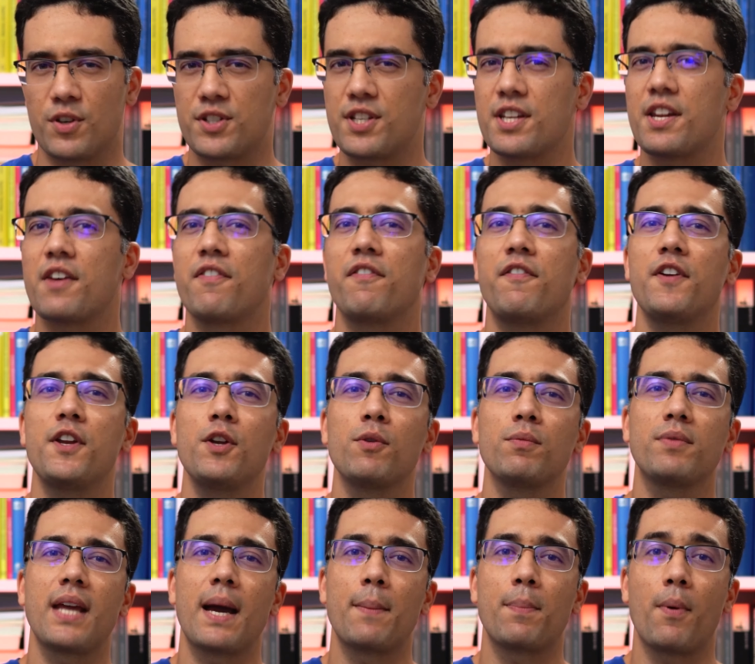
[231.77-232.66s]
você define
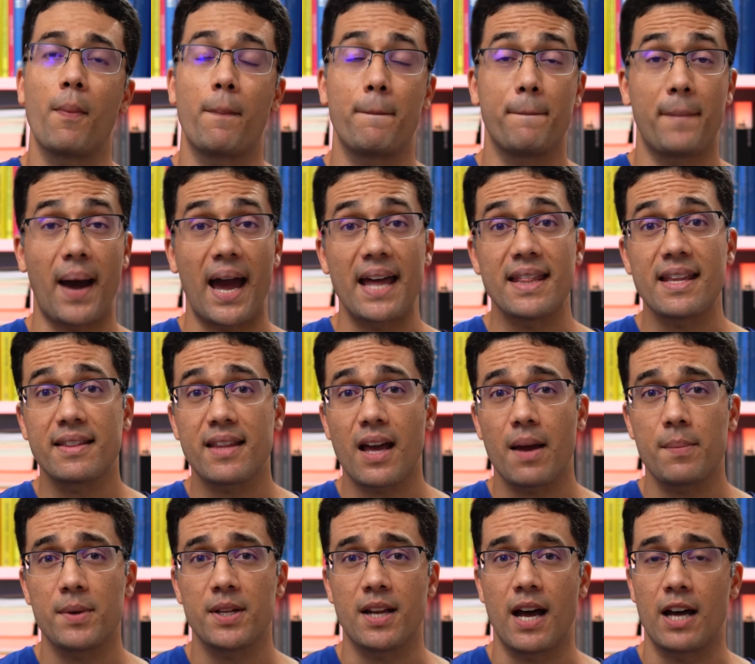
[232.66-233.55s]
um tempo
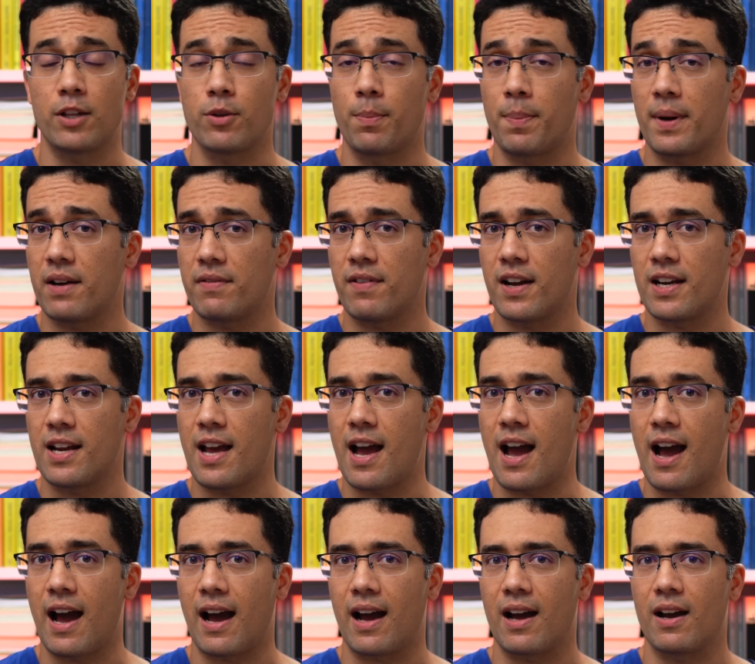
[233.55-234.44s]
pré-determinado para
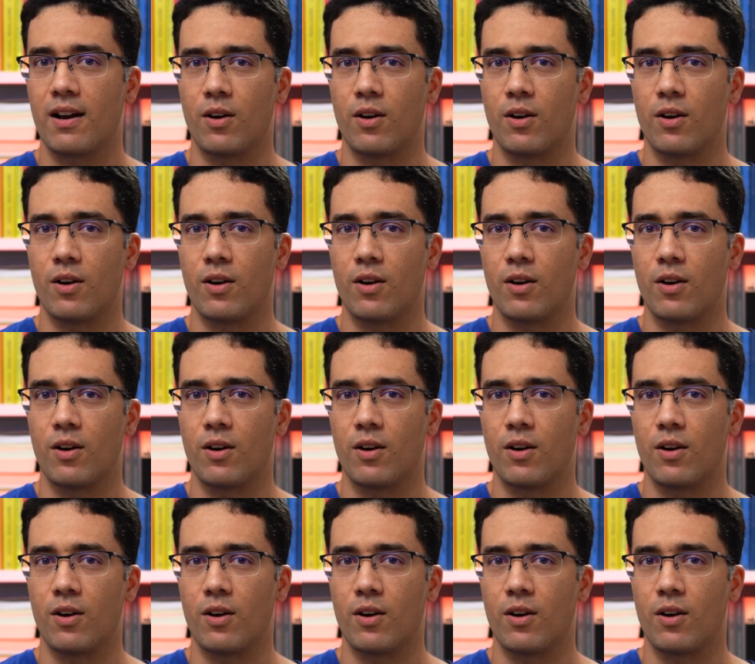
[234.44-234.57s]
avaliar,